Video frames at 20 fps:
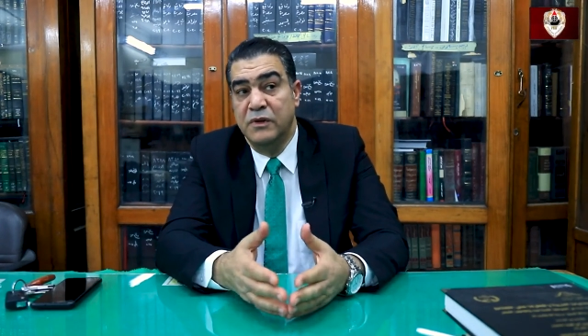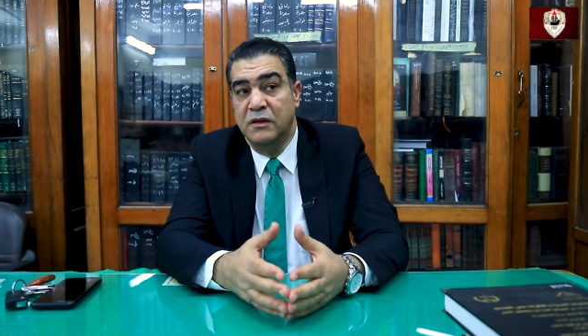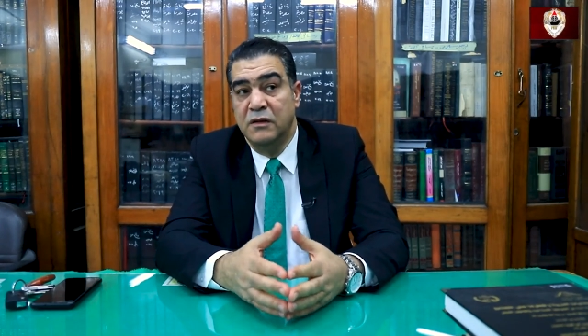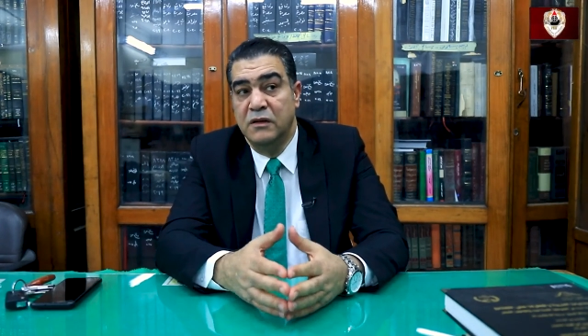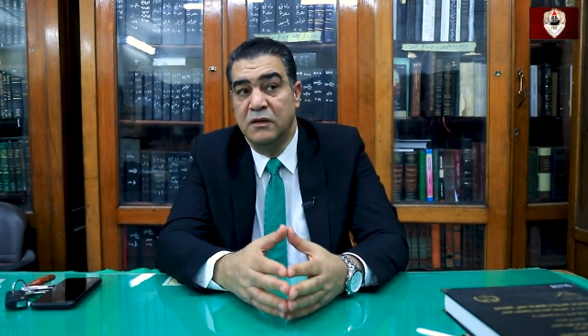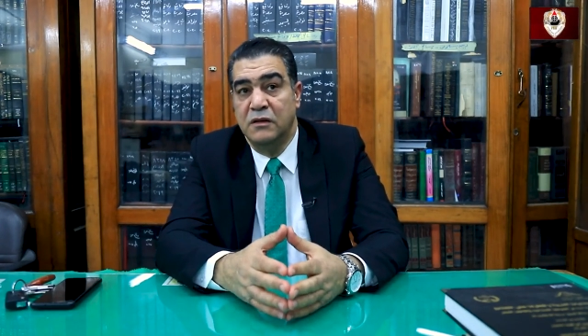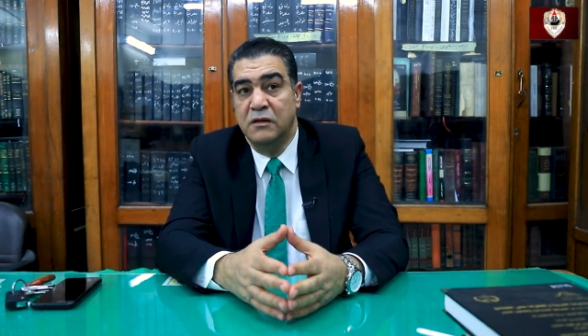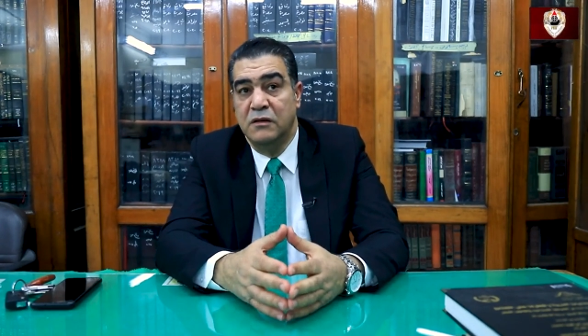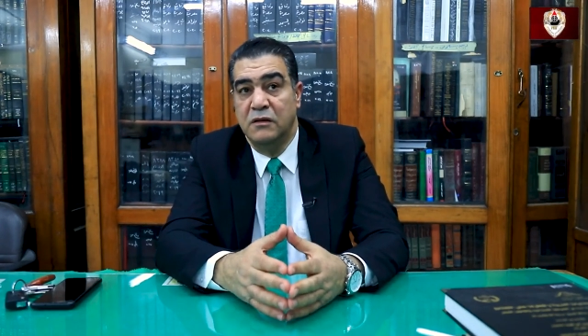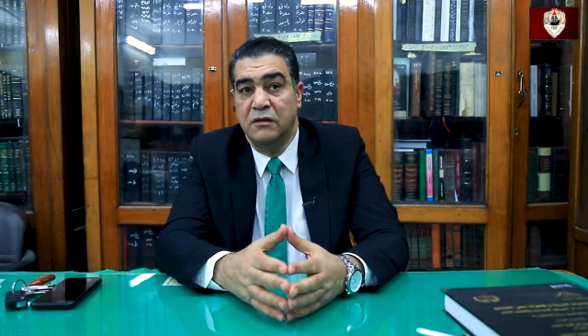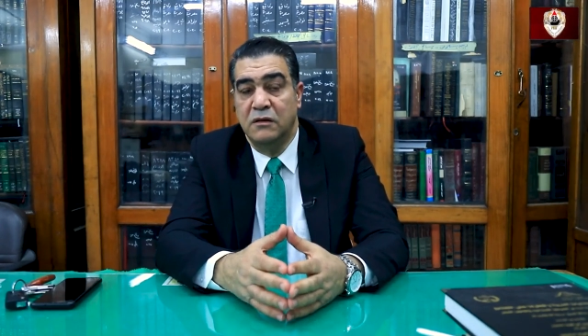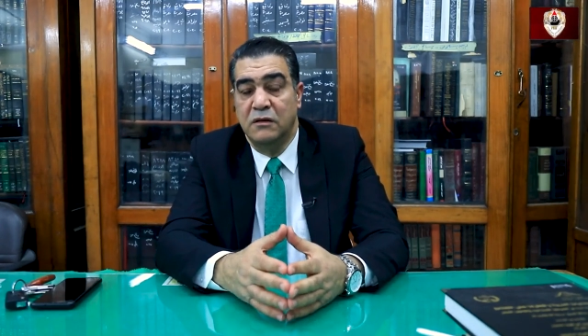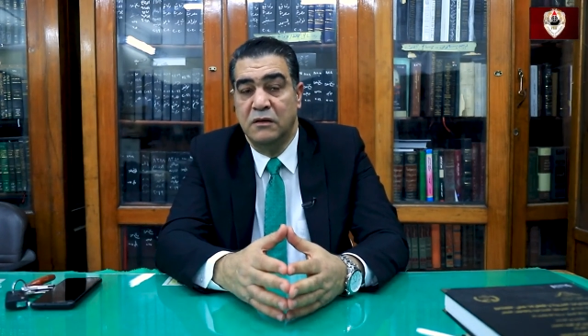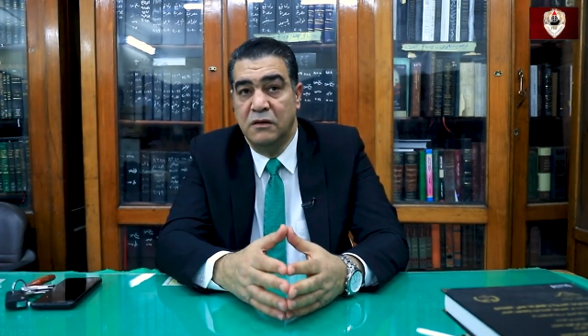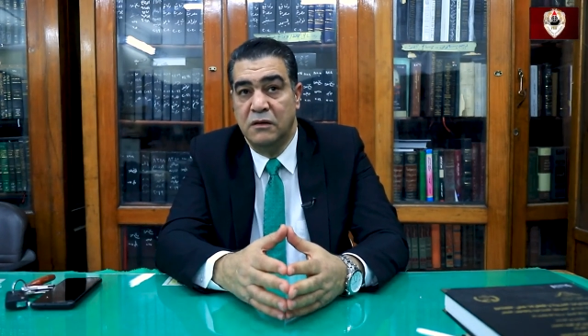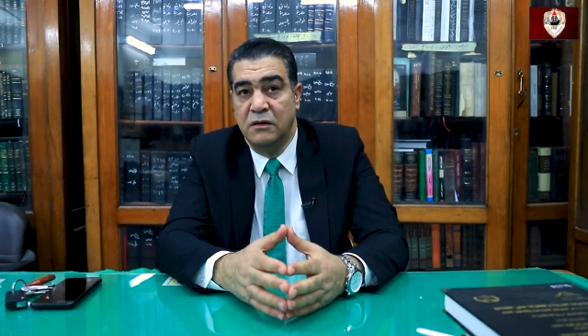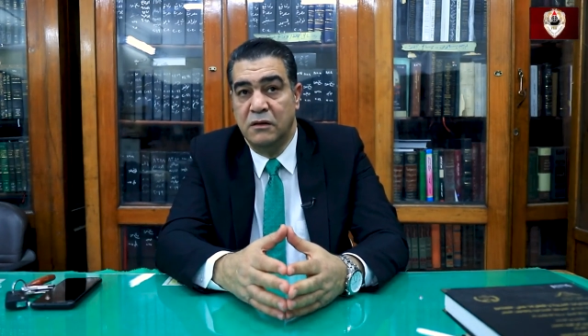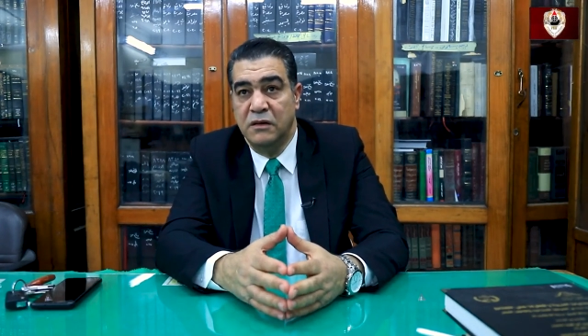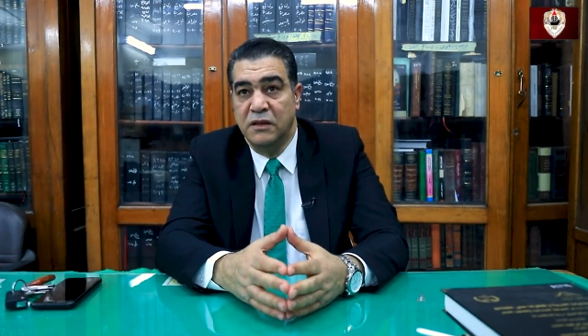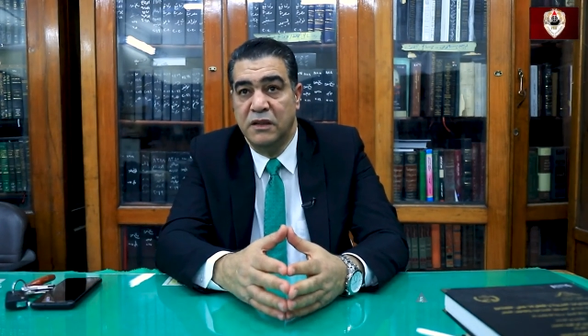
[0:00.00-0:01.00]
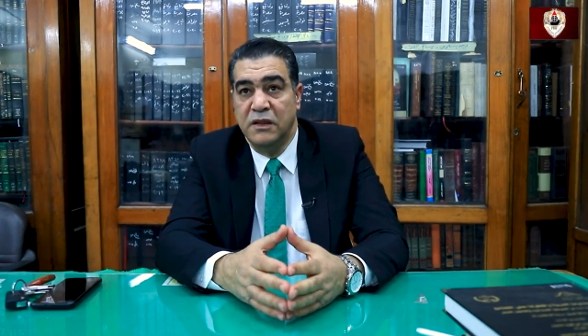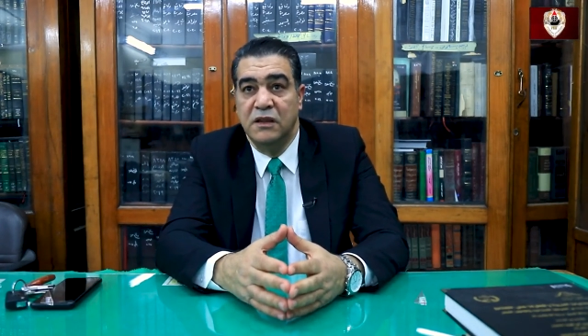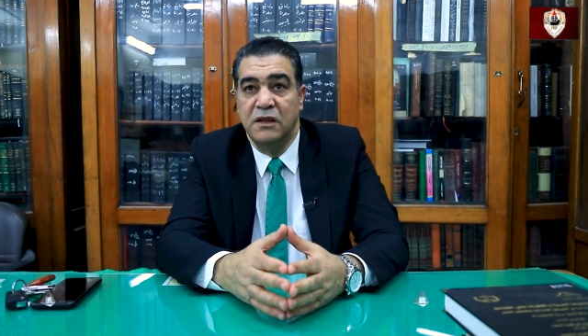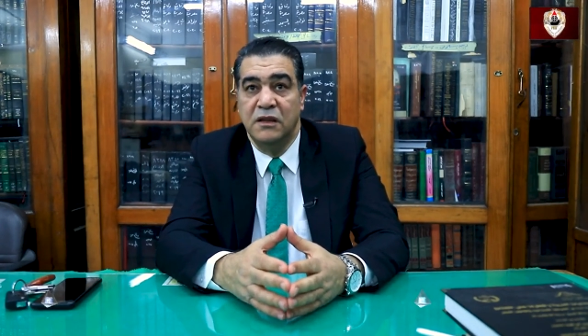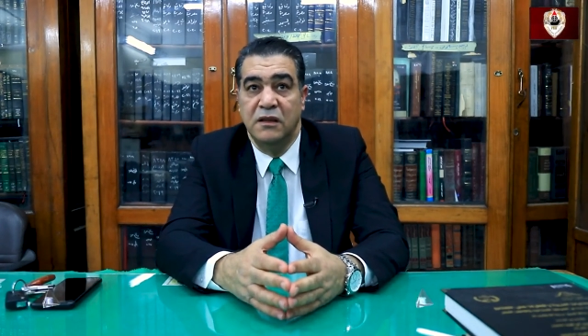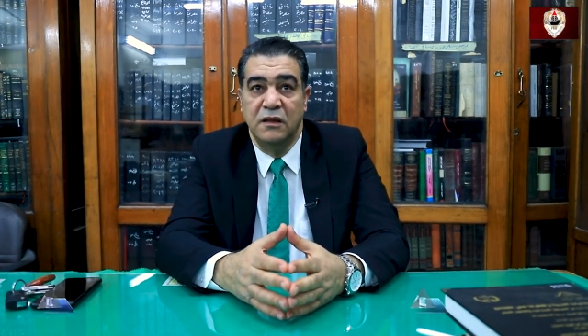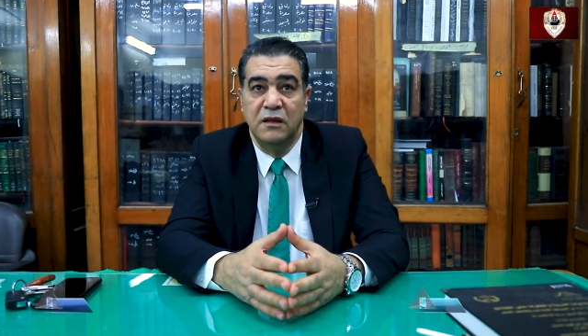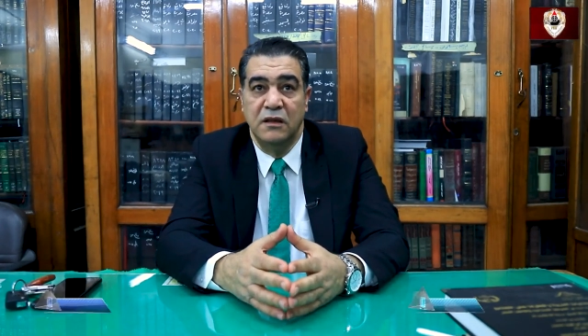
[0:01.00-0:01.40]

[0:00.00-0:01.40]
آه، آه، جيل